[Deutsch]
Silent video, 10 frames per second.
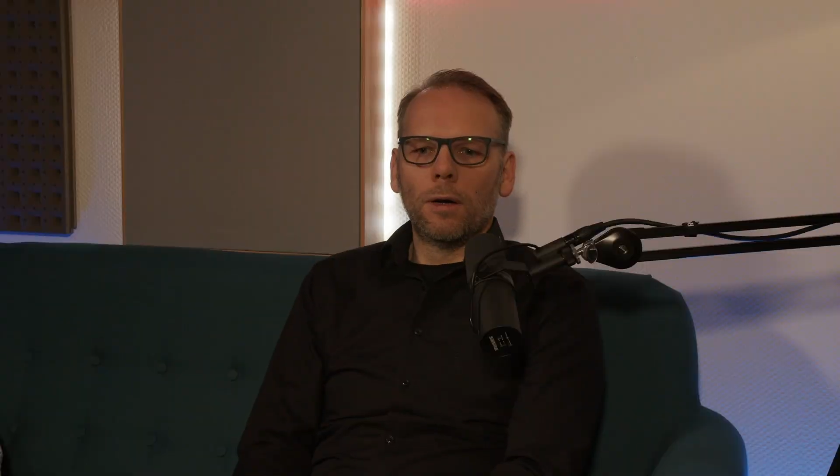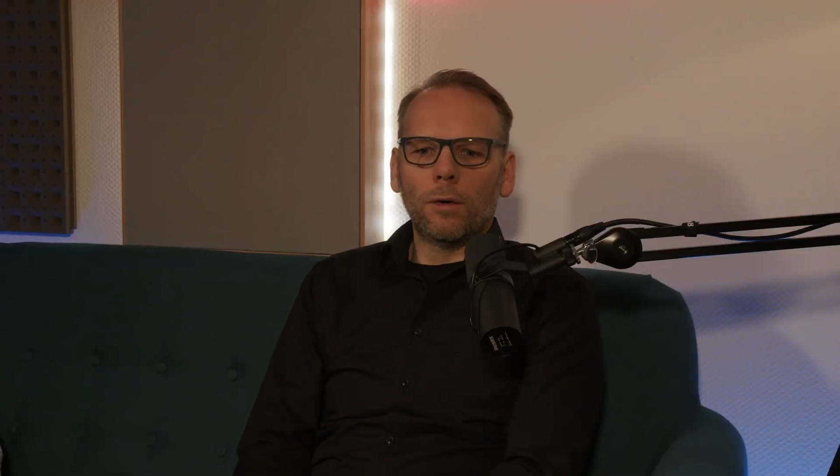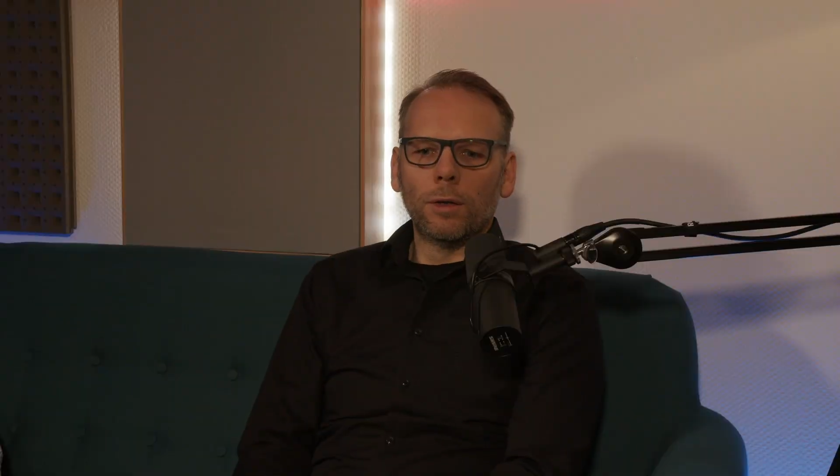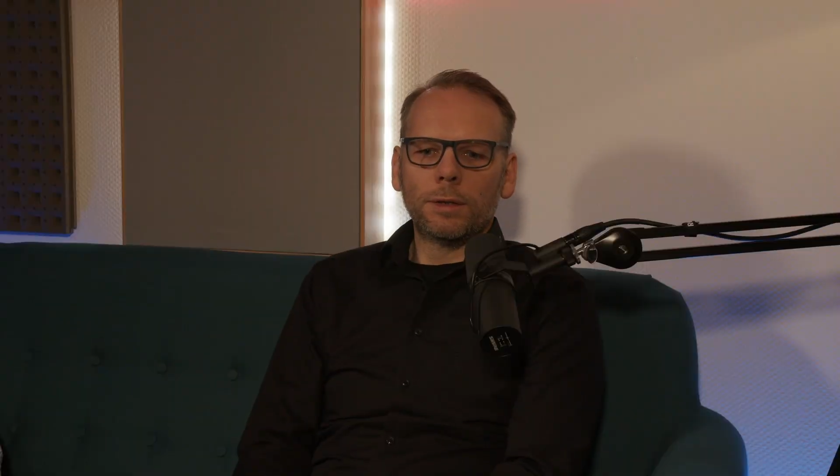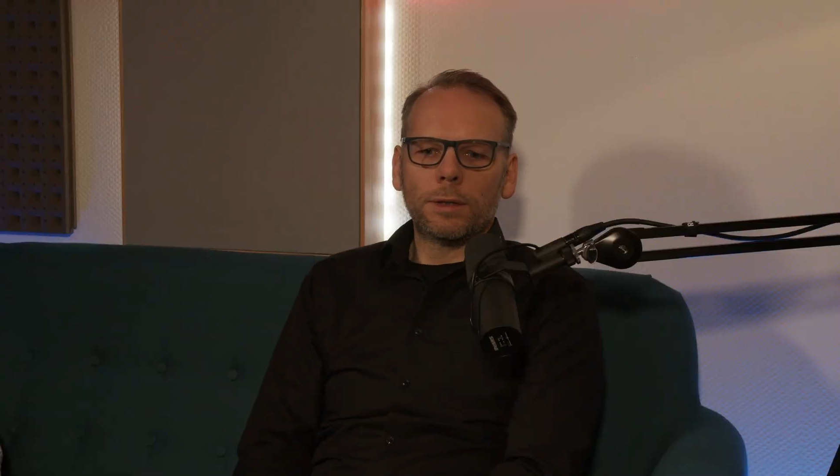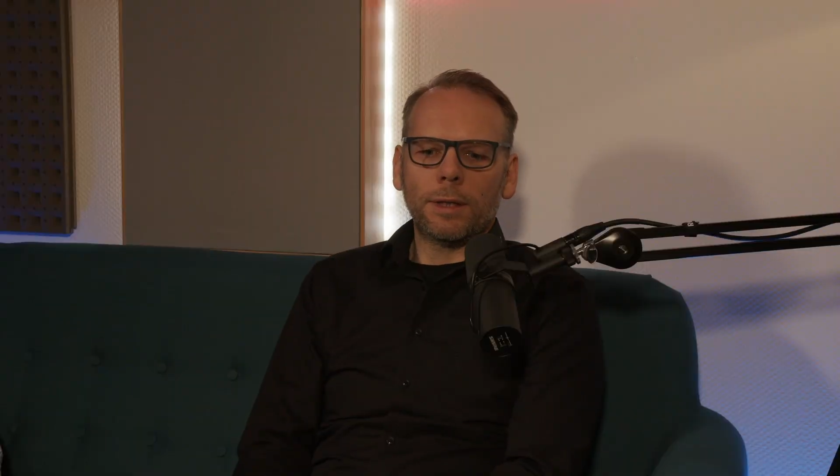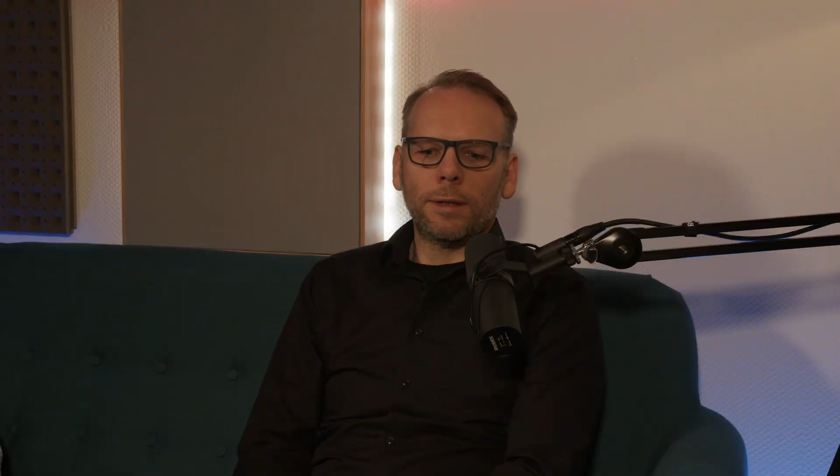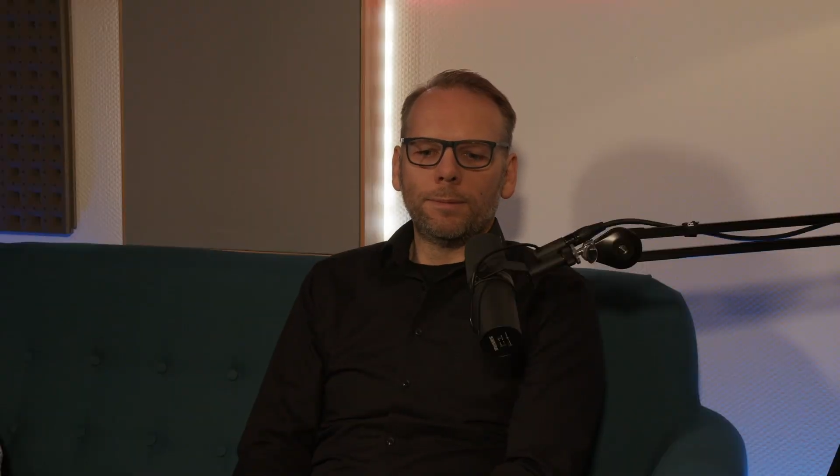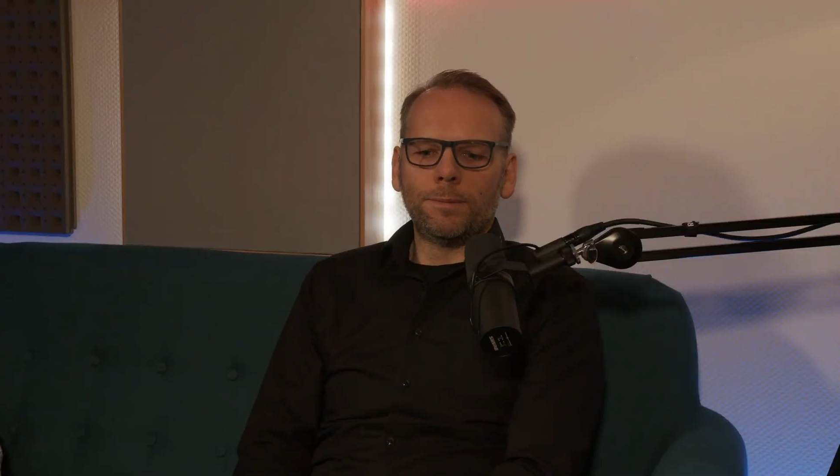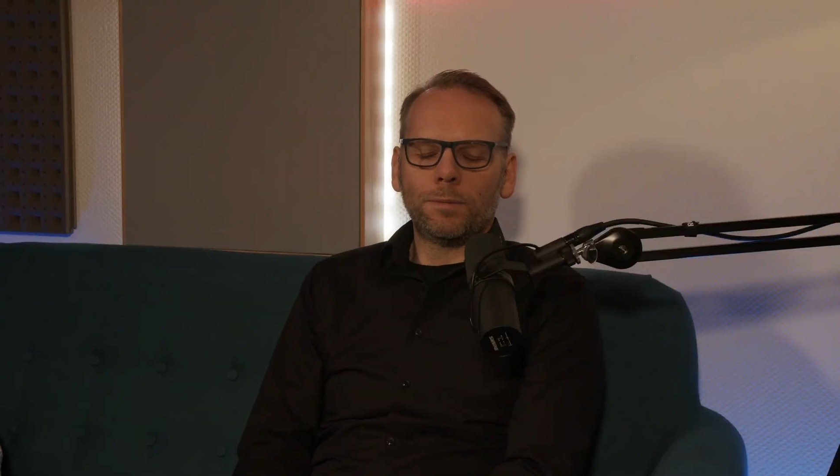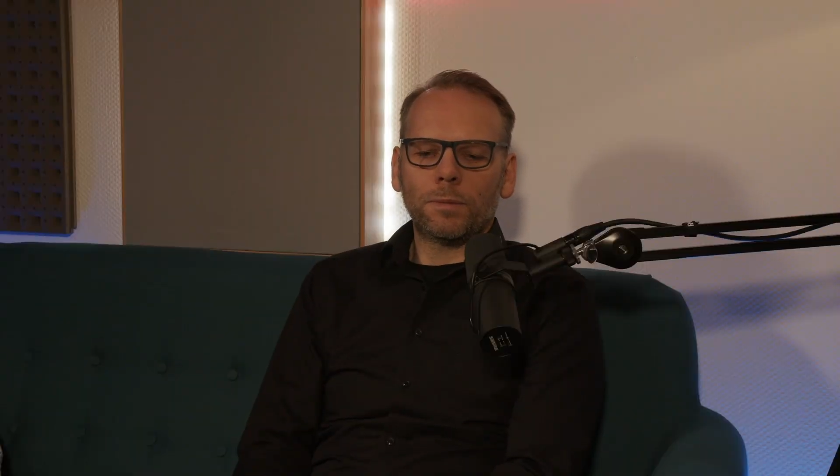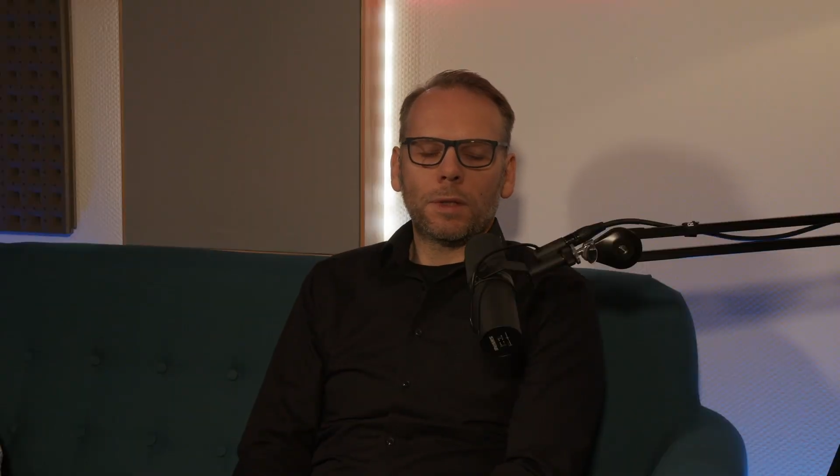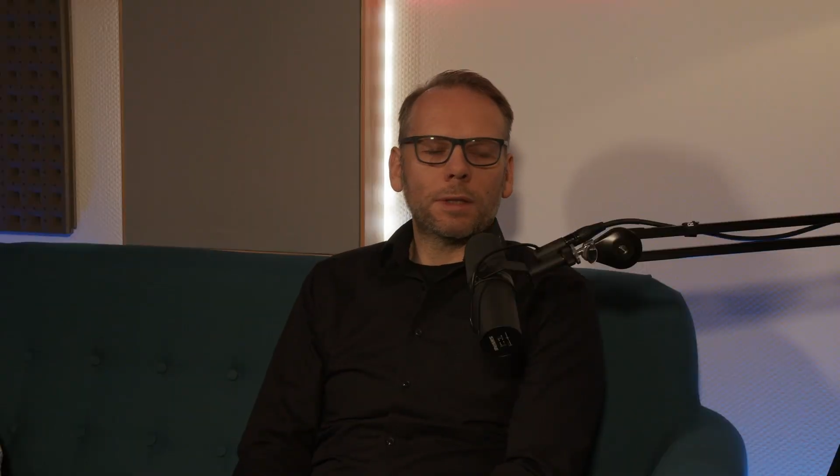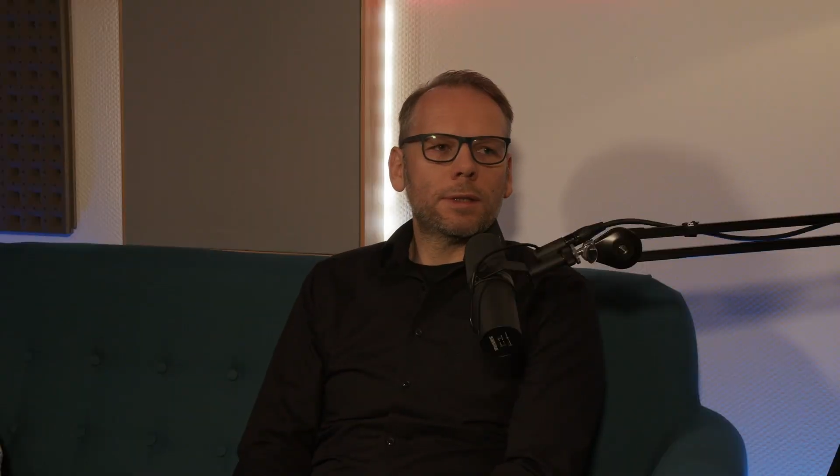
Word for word: Und ähm, das,